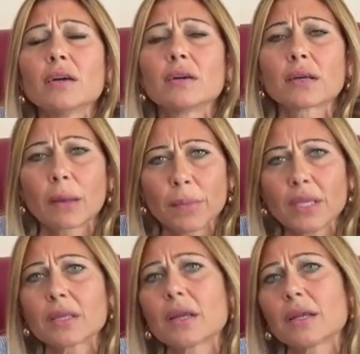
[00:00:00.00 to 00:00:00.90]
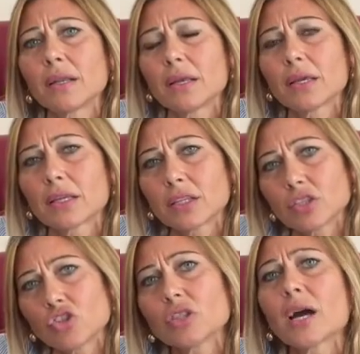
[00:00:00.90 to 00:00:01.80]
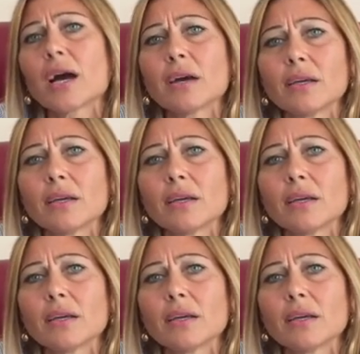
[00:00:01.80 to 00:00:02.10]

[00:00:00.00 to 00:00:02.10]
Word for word: eh, capire le criticità